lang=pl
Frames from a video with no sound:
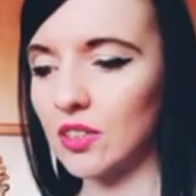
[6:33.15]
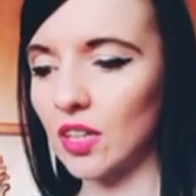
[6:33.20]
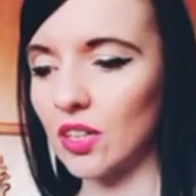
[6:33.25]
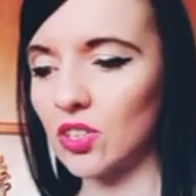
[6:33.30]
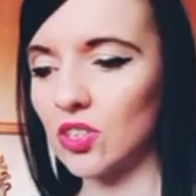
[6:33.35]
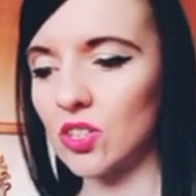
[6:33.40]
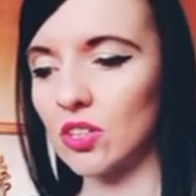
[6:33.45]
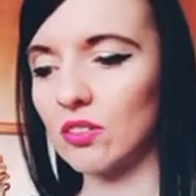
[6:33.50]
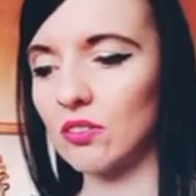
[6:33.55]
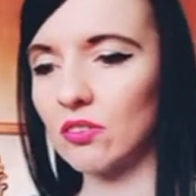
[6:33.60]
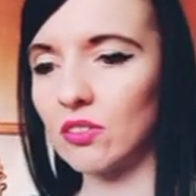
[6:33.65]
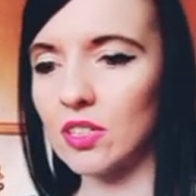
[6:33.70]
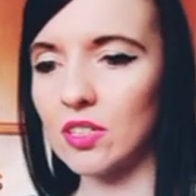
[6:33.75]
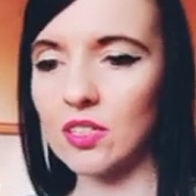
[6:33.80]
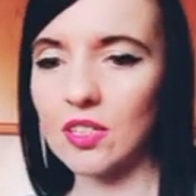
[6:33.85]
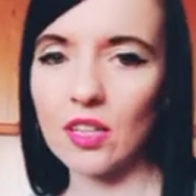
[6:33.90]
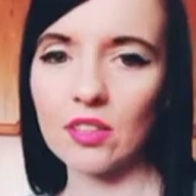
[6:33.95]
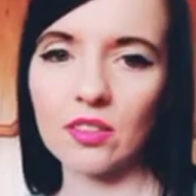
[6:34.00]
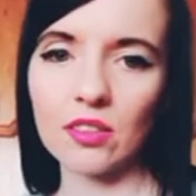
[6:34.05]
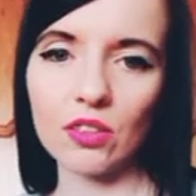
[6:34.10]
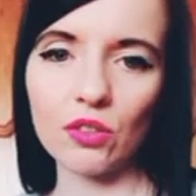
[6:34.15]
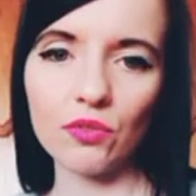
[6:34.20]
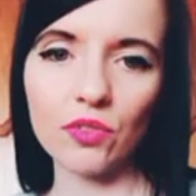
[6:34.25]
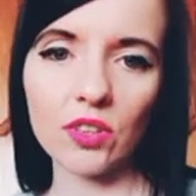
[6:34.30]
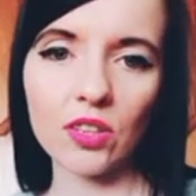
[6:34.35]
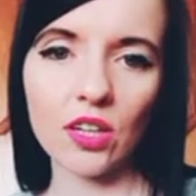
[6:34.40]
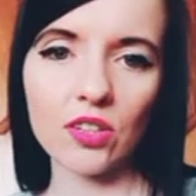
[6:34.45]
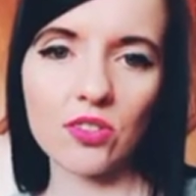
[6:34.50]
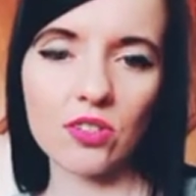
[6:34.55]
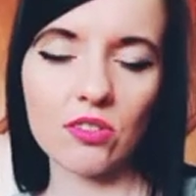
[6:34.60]
Także no niestety, no
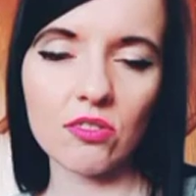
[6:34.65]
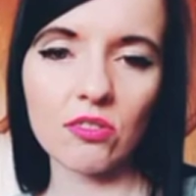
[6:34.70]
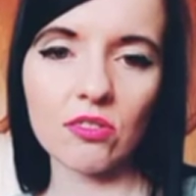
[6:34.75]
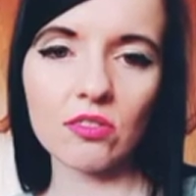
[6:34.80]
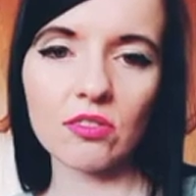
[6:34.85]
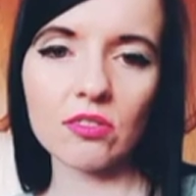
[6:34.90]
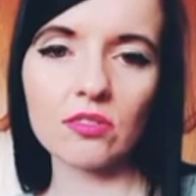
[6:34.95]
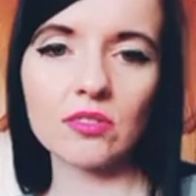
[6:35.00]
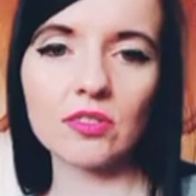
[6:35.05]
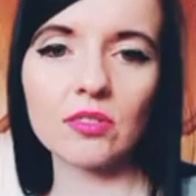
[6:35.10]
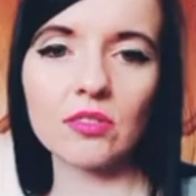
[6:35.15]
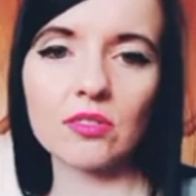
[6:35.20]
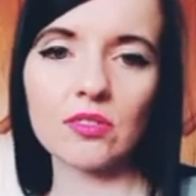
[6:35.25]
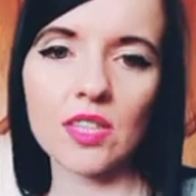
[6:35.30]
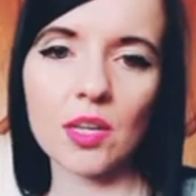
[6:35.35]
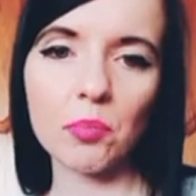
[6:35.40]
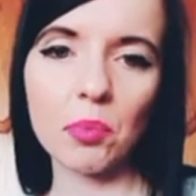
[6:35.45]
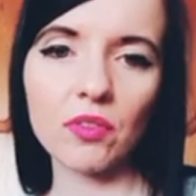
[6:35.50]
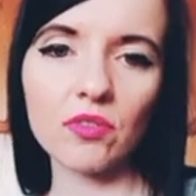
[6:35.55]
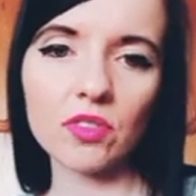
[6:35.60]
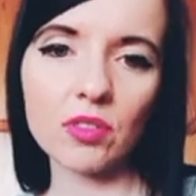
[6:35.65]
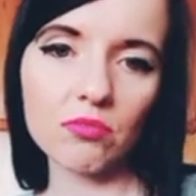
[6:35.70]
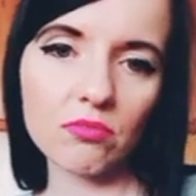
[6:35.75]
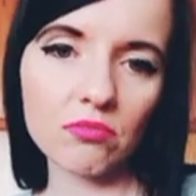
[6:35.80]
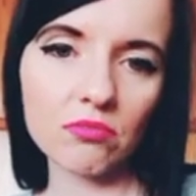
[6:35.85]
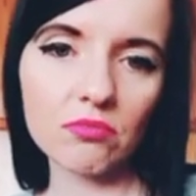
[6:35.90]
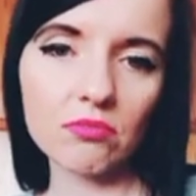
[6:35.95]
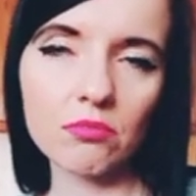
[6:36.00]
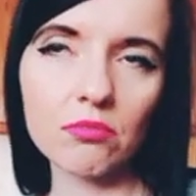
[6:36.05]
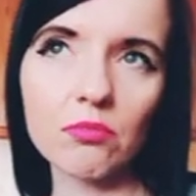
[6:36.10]
widać, no zapewne
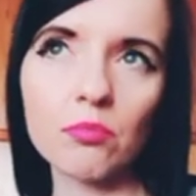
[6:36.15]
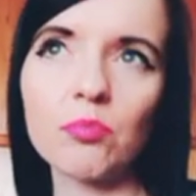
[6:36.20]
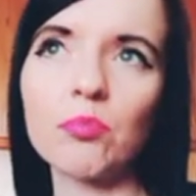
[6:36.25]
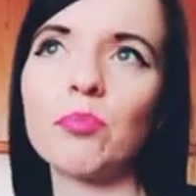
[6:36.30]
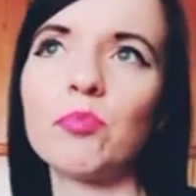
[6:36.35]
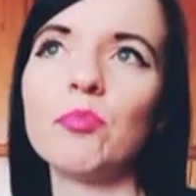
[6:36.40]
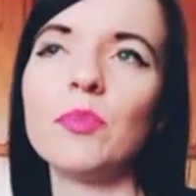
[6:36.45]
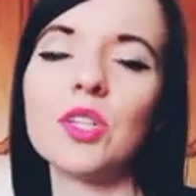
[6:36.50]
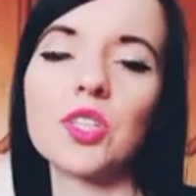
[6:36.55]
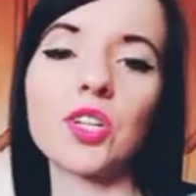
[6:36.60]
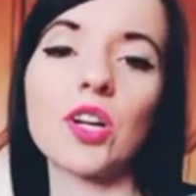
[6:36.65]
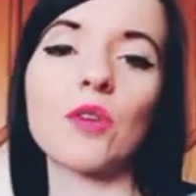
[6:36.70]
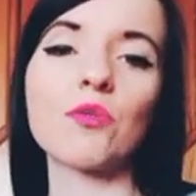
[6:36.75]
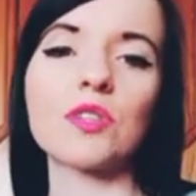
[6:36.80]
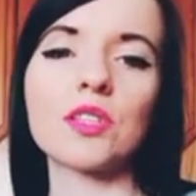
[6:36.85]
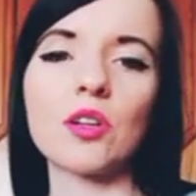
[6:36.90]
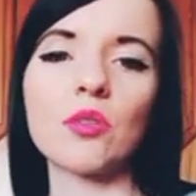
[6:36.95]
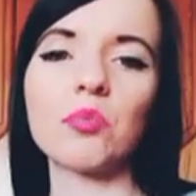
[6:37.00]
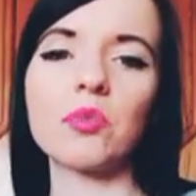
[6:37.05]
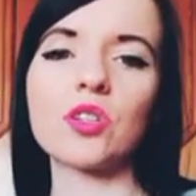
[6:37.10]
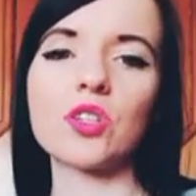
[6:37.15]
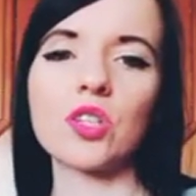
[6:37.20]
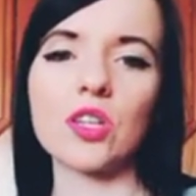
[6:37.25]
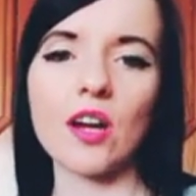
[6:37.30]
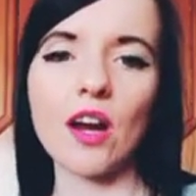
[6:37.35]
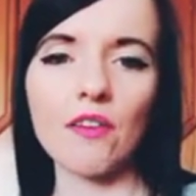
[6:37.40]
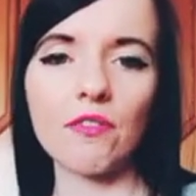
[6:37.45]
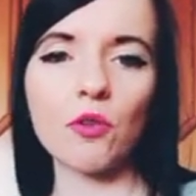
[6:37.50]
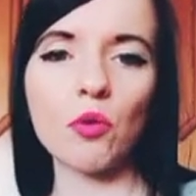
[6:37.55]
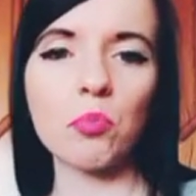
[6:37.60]
myślał sobie, że
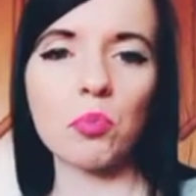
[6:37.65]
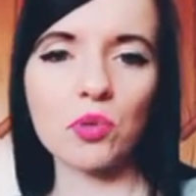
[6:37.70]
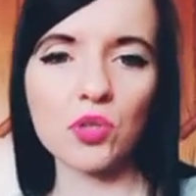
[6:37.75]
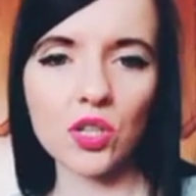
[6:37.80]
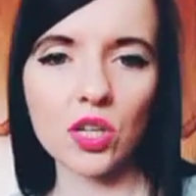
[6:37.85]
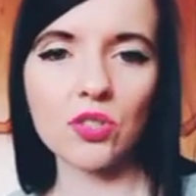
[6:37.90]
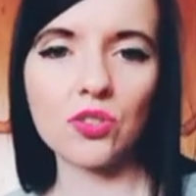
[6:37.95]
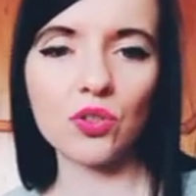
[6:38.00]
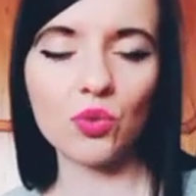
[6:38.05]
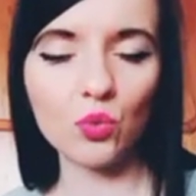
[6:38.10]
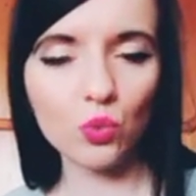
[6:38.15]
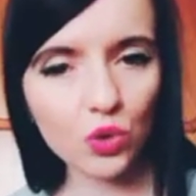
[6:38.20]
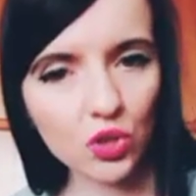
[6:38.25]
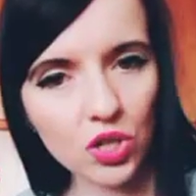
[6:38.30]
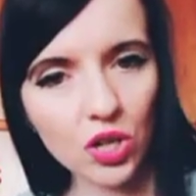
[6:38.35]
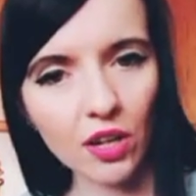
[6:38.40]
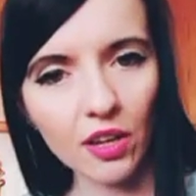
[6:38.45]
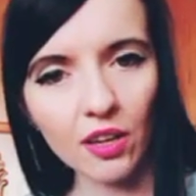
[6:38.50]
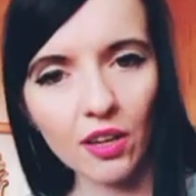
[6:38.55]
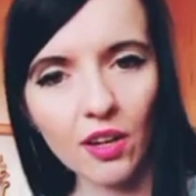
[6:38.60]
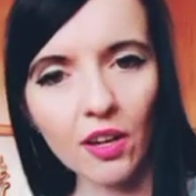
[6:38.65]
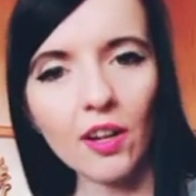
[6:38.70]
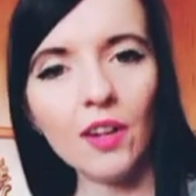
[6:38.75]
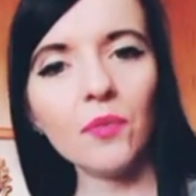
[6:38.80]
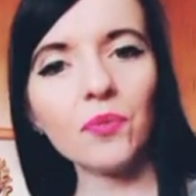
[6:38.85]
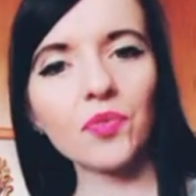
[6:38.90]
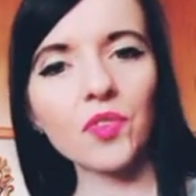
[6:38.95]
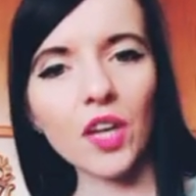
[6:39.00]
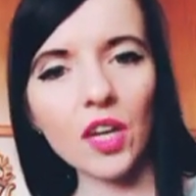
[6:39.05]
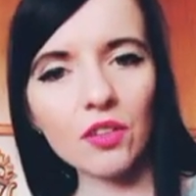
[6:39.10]
Rafał posiedzi dłużej,
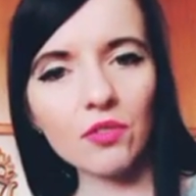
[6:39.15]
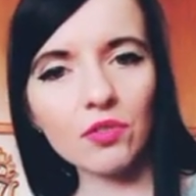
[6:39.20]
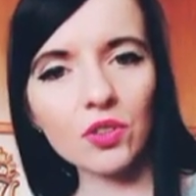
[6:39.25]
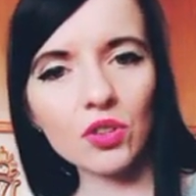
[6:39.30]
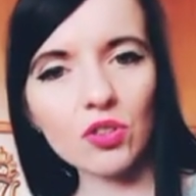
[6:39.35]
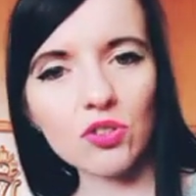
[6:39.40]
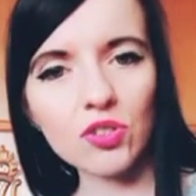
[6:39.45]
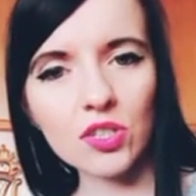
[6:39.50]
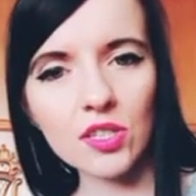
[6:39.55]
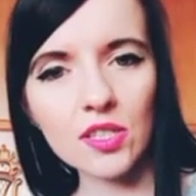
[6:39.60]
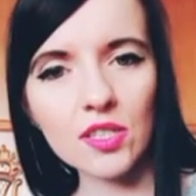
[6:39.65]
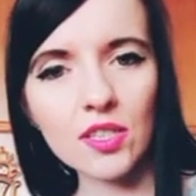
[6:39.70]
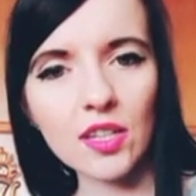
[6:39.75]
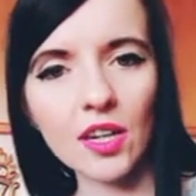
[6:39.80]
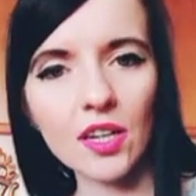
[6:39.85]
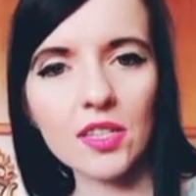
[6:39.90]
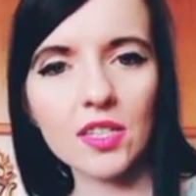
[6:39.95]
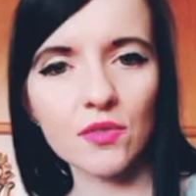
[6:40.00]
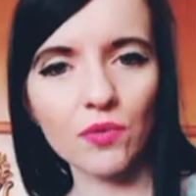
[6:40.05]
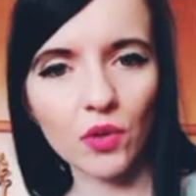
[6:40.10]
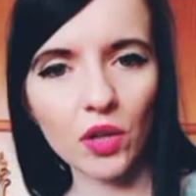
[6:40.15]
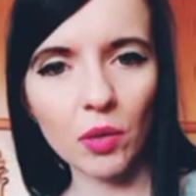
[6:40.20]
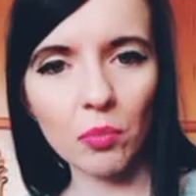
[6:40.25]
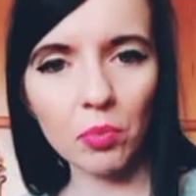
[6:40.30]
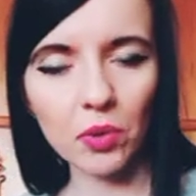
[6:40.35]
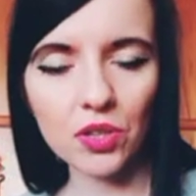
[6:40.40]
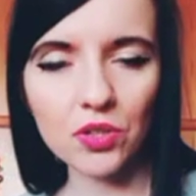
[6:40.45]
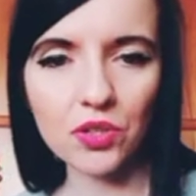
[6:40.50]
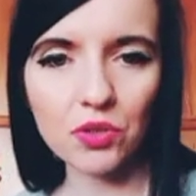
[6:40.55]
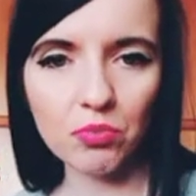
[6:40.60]
ten wykorzysta swoje
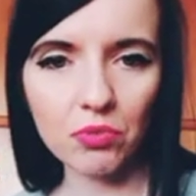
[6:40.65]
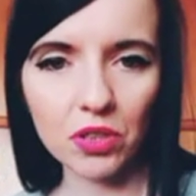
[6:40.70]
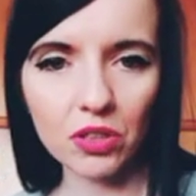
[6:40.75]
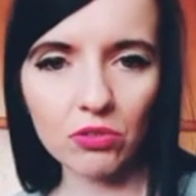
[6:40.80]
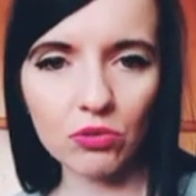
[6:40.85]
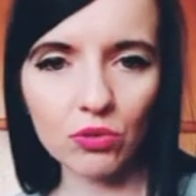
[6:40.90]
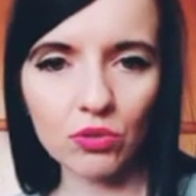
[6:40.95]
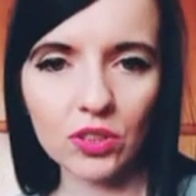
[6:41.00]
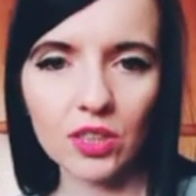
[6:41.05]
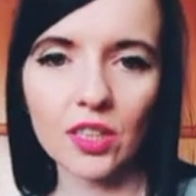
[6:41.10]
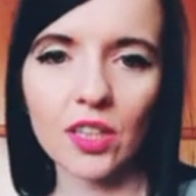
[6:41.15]
5 minut